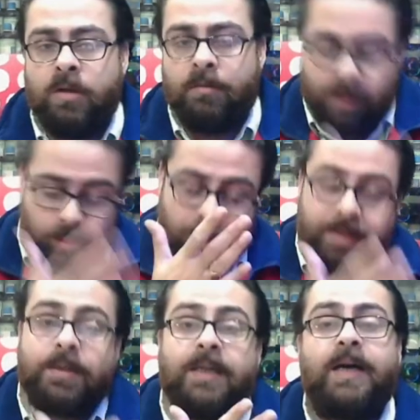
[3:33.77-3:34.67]
पर वो
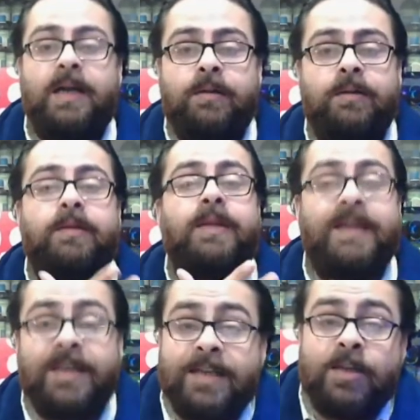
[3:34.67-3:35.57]
किसी कारण से
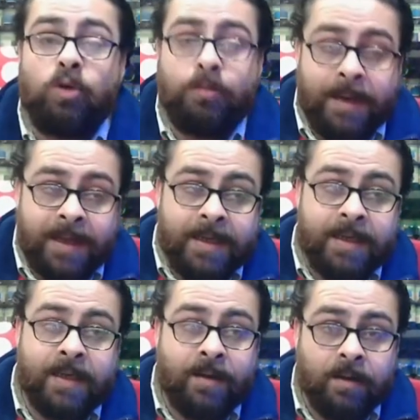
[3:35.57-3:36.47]
सही नहीं हो पा रही
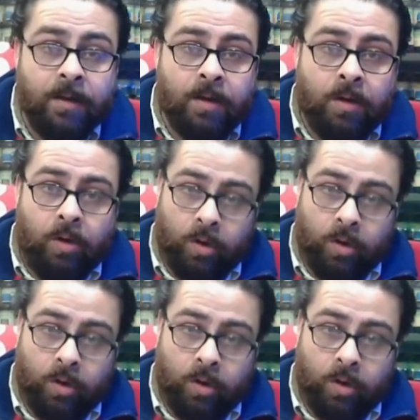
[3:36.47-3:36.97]
है और